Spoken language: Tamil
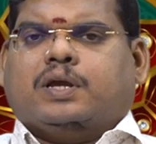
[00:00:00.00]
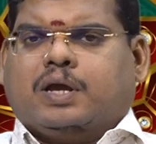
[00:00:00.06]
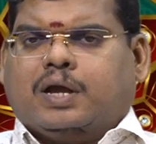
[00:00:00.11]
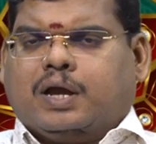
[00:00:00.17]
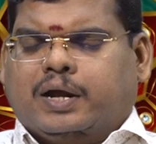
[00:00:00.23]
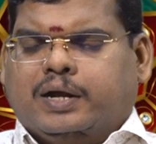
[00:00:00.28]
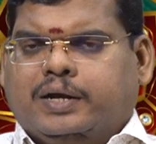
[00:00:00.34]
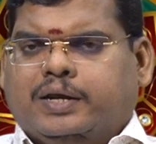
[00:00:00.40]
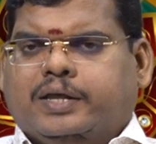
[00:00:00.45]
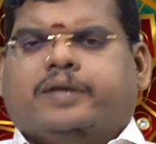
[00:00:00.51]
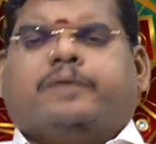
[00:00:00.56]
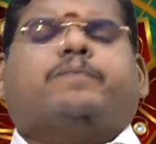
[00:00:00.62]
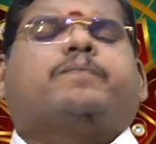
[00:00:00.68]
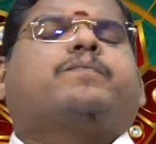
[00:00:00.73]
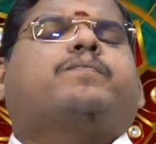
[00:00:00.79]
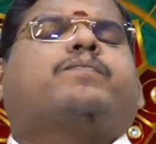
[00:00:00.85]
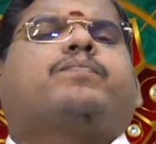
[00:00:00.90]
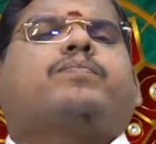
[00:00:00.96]
கண்ணி
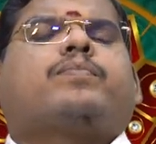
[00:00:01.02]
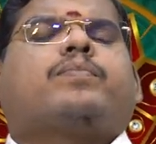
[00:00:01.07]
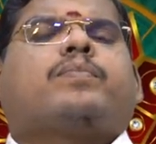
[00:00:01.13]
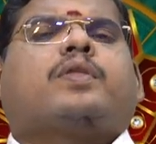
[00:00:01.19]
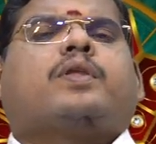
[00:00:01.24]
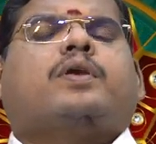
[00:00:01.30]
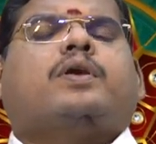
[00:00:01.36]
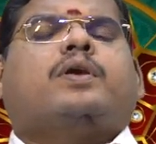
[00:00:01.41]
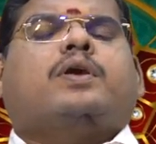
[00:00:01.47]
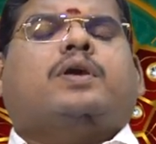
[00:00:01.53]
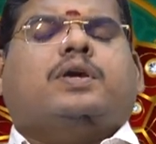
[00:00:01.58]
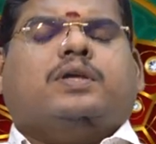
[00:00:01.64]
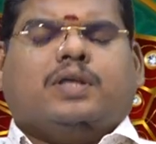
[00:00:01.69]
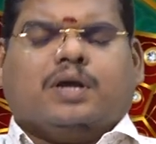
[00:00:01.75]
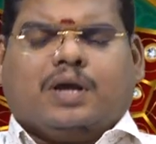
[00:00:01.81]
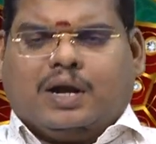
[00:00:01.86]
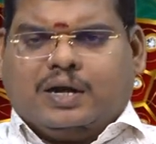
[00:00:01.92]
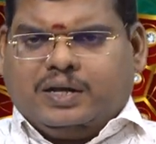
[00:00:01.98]

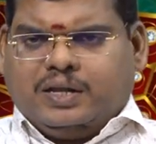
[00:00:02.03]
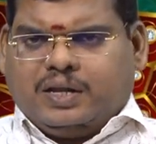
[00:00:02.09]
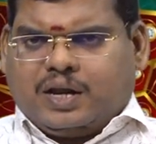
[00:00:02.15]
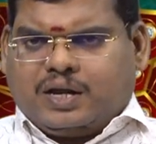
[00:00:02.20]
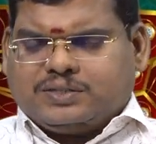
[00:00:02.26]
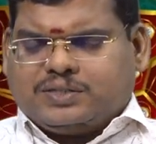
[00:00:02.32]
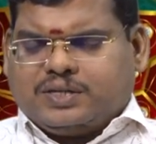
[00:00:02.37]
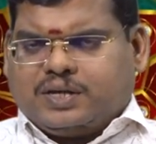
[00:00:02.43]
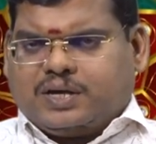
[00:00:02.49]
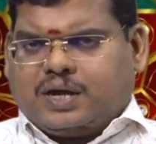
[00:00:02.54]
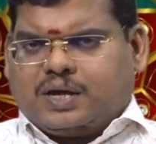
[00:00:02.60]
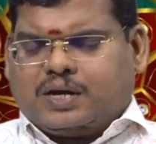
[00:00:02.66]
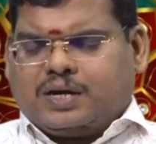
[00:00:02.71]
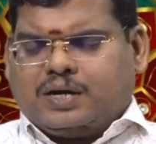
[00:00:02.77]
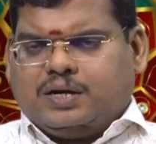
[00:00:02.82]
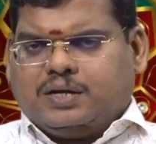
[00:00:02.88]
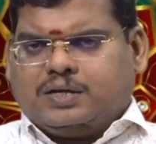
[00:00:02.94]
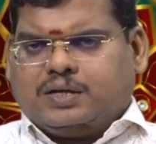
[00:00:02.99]
இந்த கன்னி
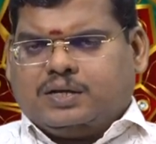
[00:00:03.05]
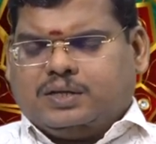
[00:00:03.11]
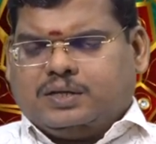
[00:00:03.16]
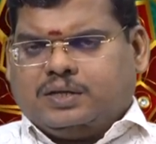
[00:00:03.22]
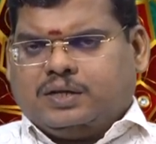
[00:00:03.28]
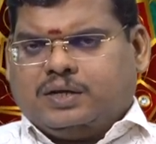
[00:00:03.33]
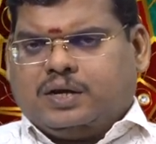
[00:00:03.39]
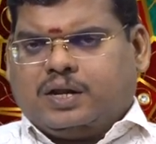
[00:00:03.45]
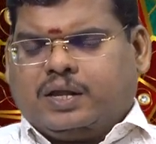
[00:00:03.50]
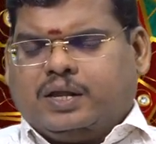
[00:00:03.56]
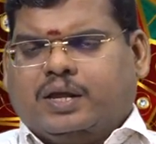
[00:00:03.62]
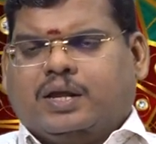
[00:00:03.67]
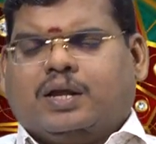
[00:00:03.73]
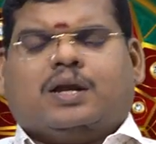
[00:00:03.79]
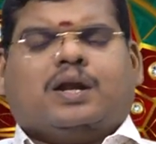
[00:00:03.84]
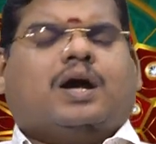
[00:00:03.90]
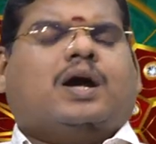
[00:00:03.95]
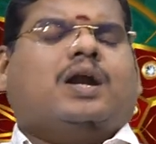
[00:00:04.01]
ராசிக்காரர்களுக்கு இன்றைய
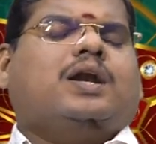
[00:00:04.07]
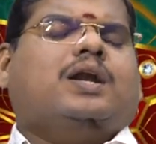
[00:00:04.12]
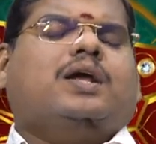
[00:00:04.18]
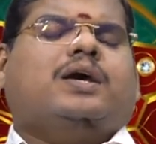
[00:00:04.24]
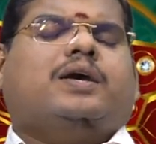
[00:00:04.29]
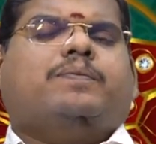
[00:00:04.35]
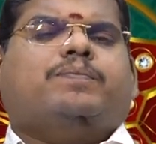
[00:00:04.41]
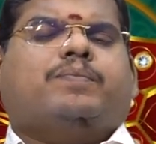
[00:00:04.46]
நாளில்